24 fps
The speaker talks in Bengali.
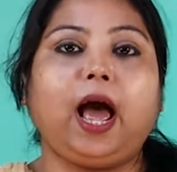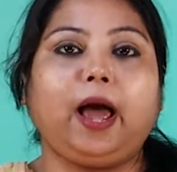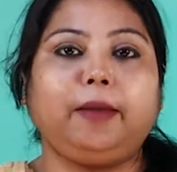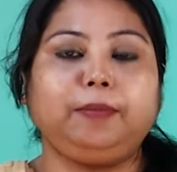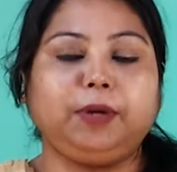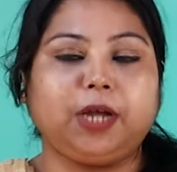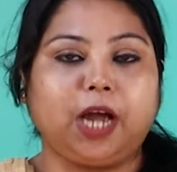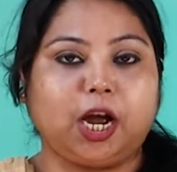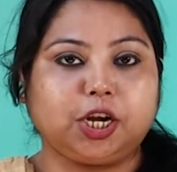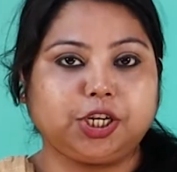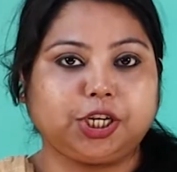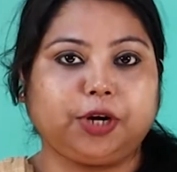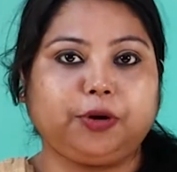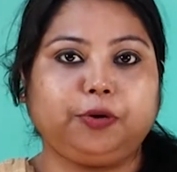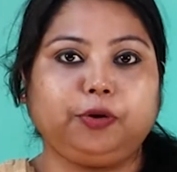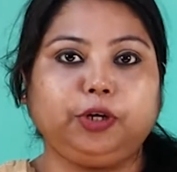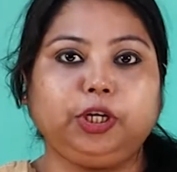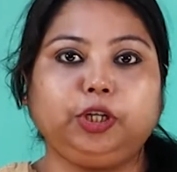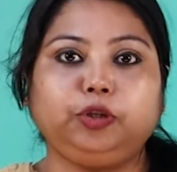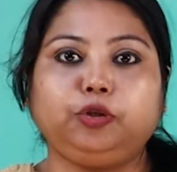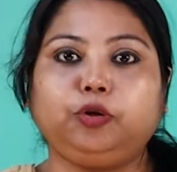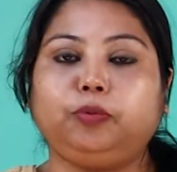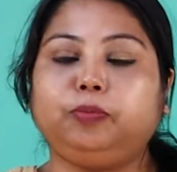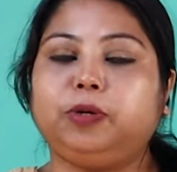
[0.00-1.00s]
আমি আশা
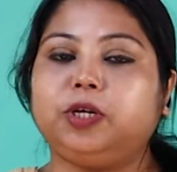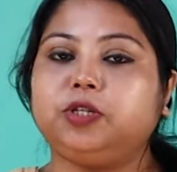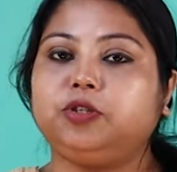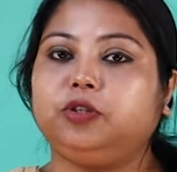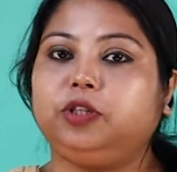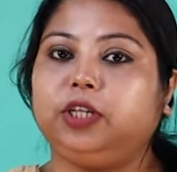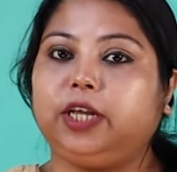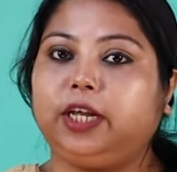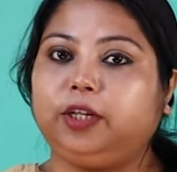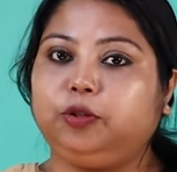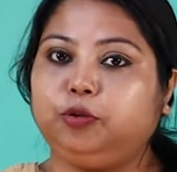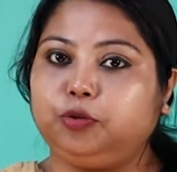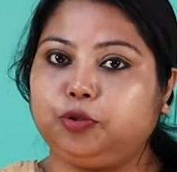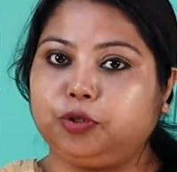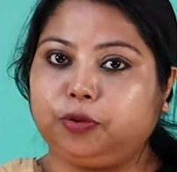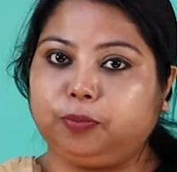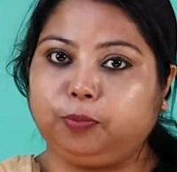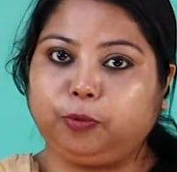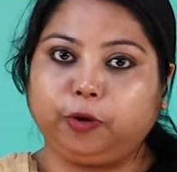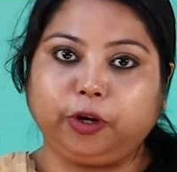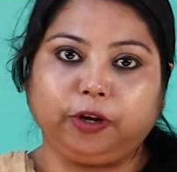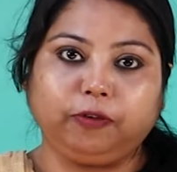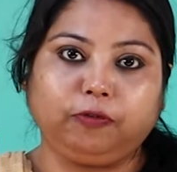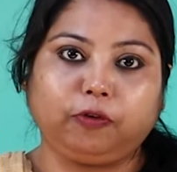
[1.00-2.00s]
করি তোমরা যদি এই দুটো
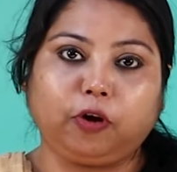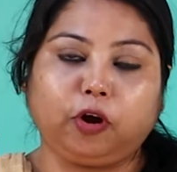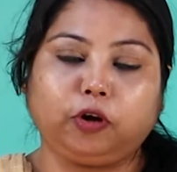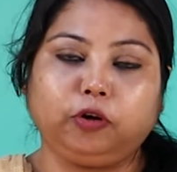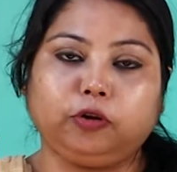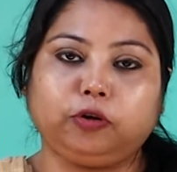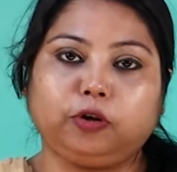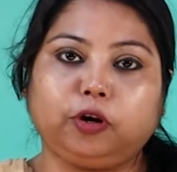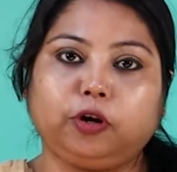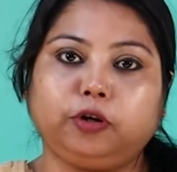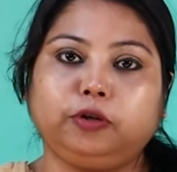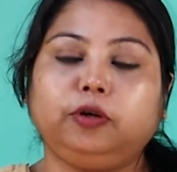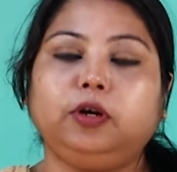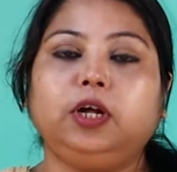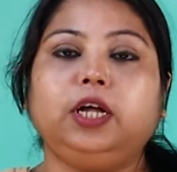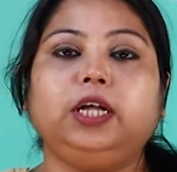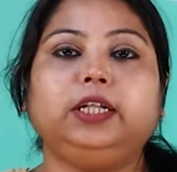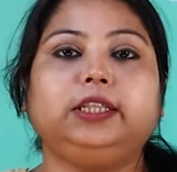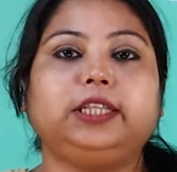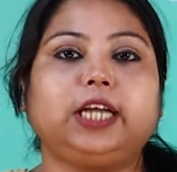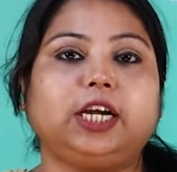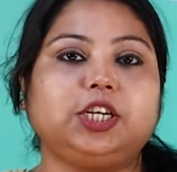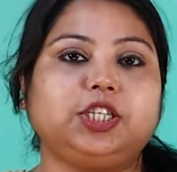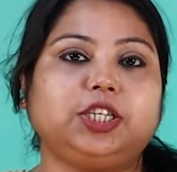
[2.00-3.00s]
বই ফলো করো
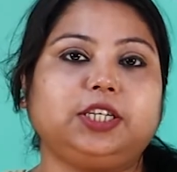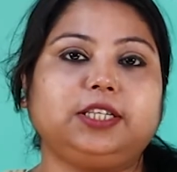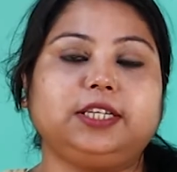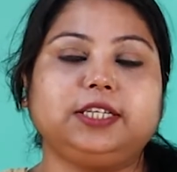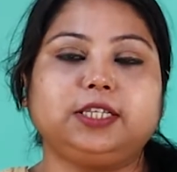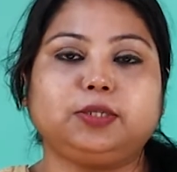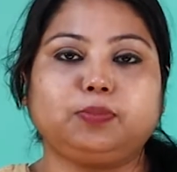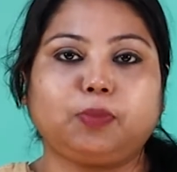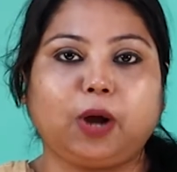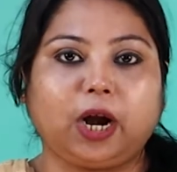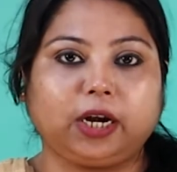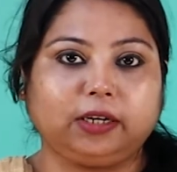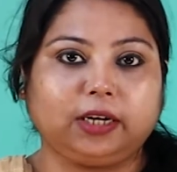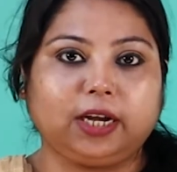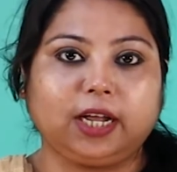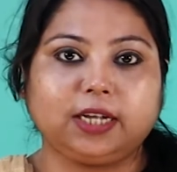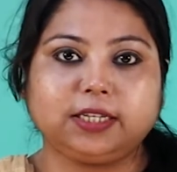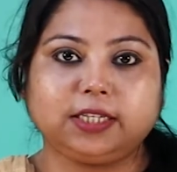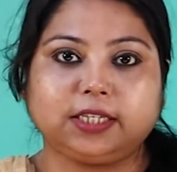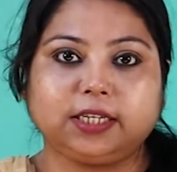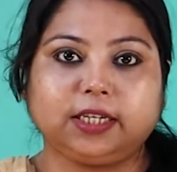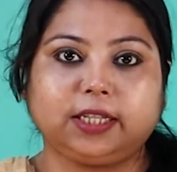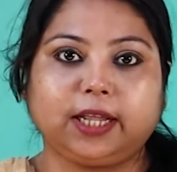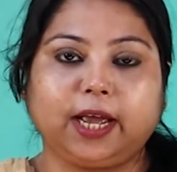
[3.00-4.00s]
তার সাথে স্মার্ট
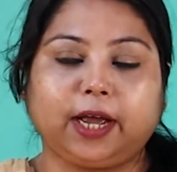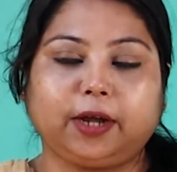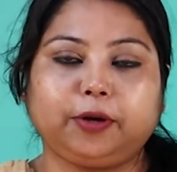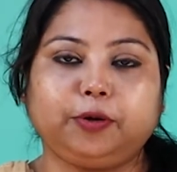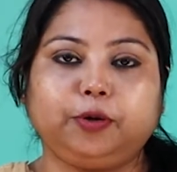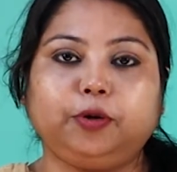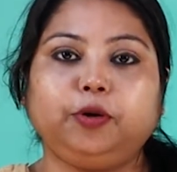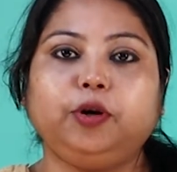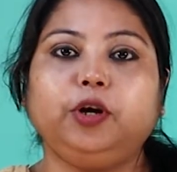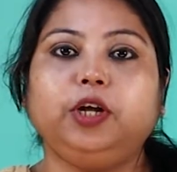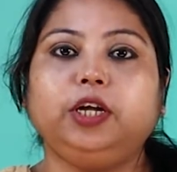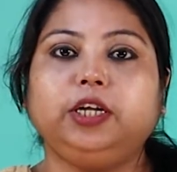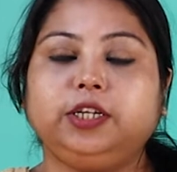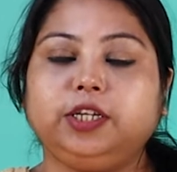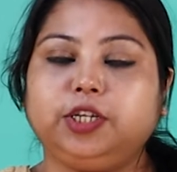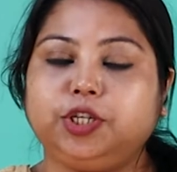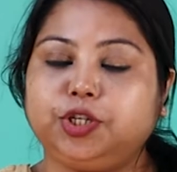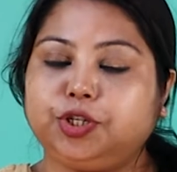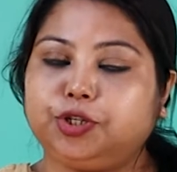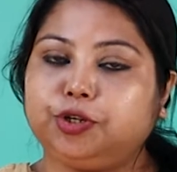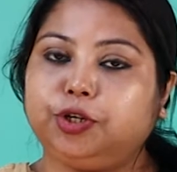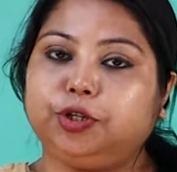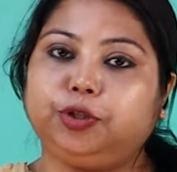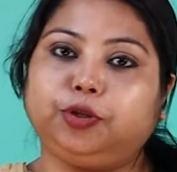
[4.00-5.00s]
ক্লাসটা দেখো
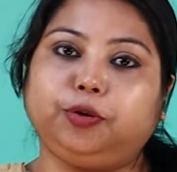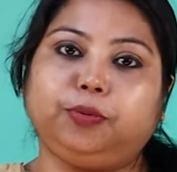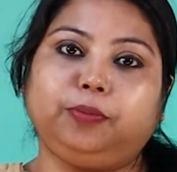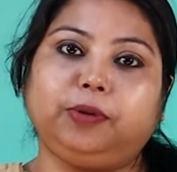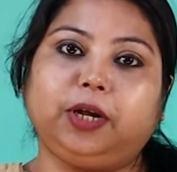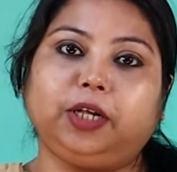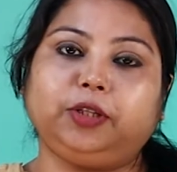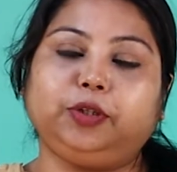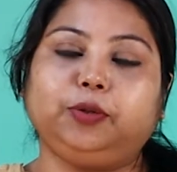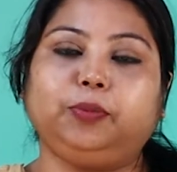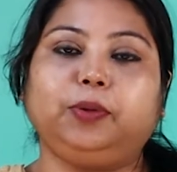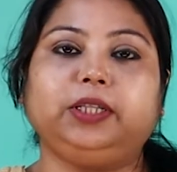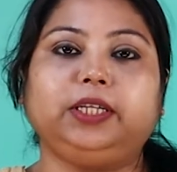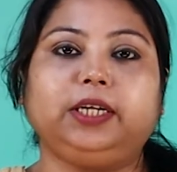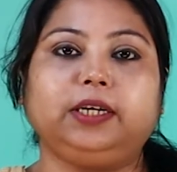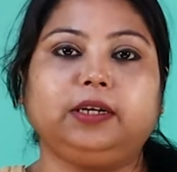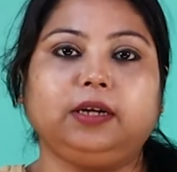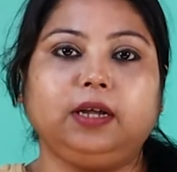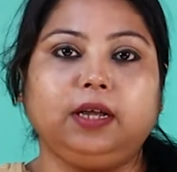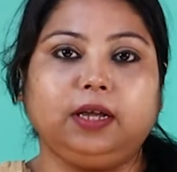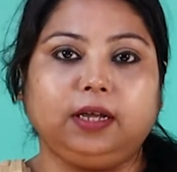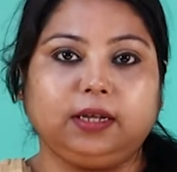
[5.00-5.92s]
নিশ্চয়ই তোমরা তোমাদের